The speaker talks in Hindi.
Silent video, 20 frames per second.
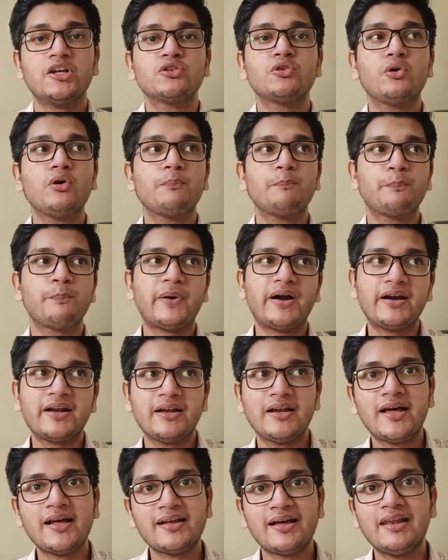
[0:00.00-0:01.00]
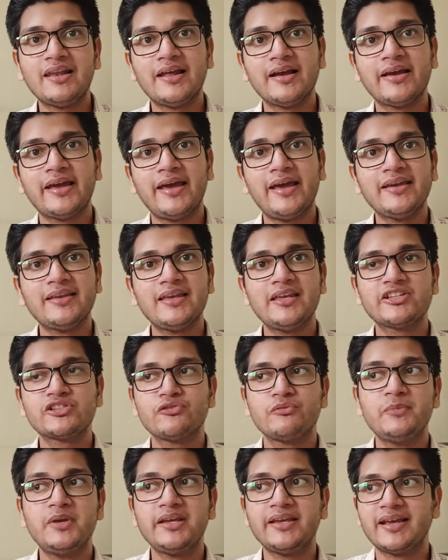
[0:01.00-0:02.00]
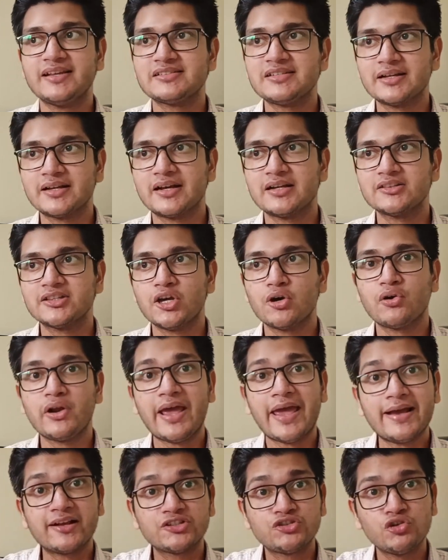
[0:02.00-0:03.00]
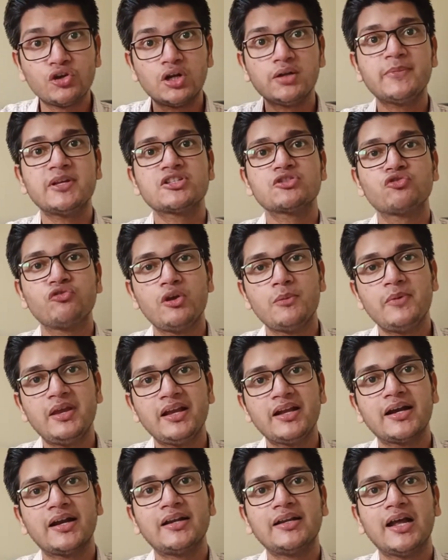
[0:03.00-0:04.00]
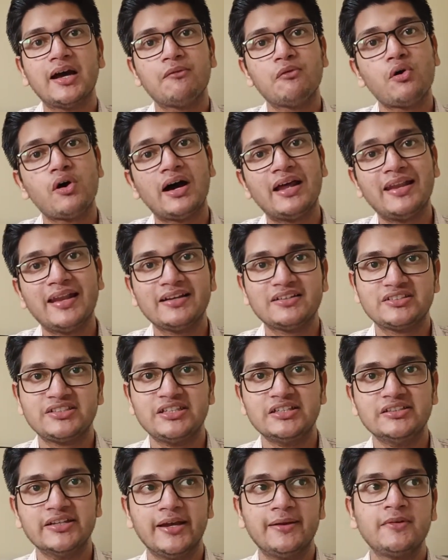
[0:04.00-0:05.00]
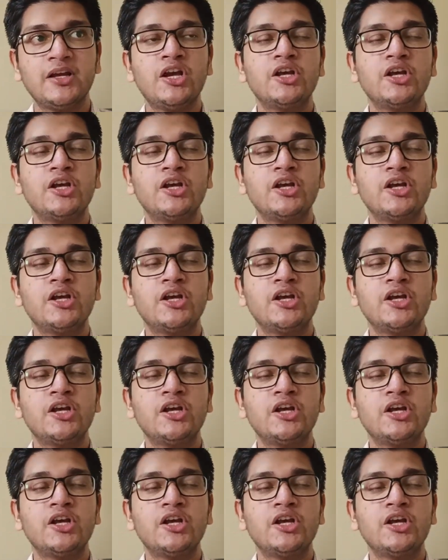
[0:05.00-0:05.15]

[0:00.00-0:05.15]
तो पढ़ना अलग है कि स्विमिंग कैसे करते हैं और एक्चुअल में स्विमिंग करना वो अलग चीज़ है